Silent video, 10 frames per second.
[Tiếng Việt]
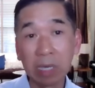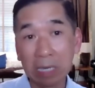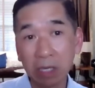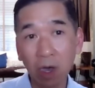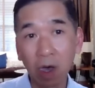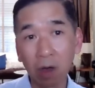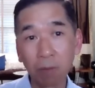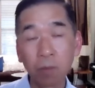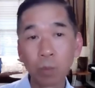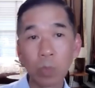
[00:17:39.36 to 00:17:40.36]
phải nghĩ cho
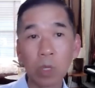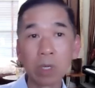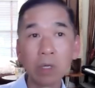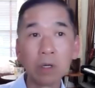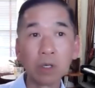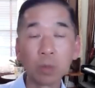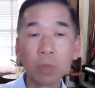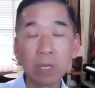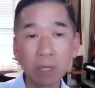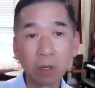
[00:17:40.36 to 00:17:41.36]
họ. Những cái người
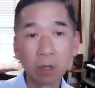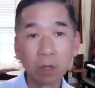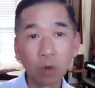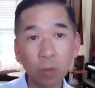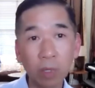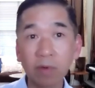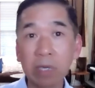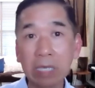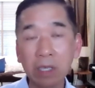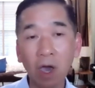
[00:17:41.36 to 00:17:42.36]
trong gia đình của mình
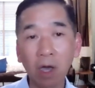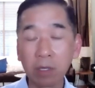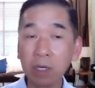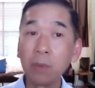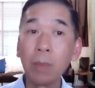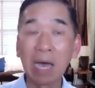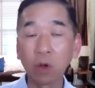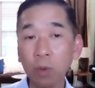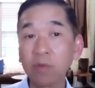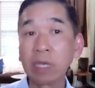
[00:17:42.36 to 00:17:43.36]
phải nghĩ cho họ. Những người bạn
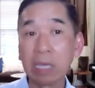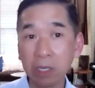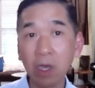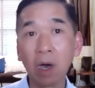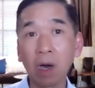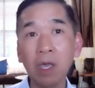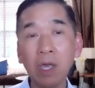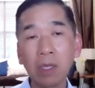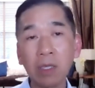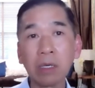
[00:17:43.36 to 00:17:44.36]
của mình phải nghĩ cho họ.
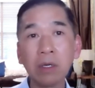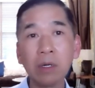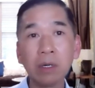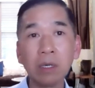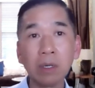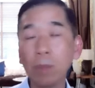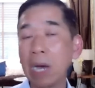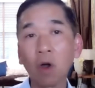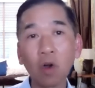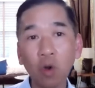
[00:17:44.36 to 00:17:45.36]
Những người
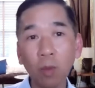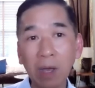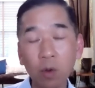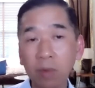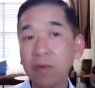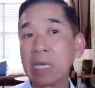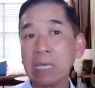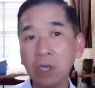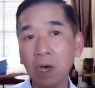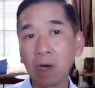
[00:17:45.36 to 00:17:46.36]
bà con cô bác của mình phải nghĩ
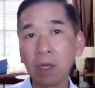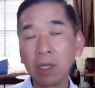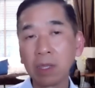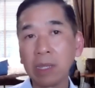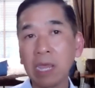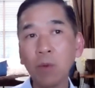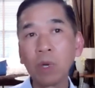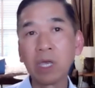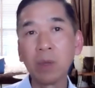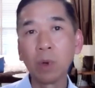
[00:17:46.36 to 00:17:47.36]
cho họ. Thì nếu mà
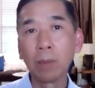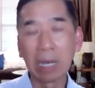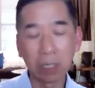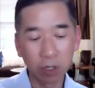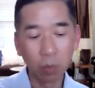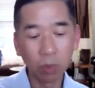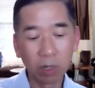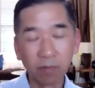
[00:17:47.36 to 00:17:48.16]
khi mà bạn sống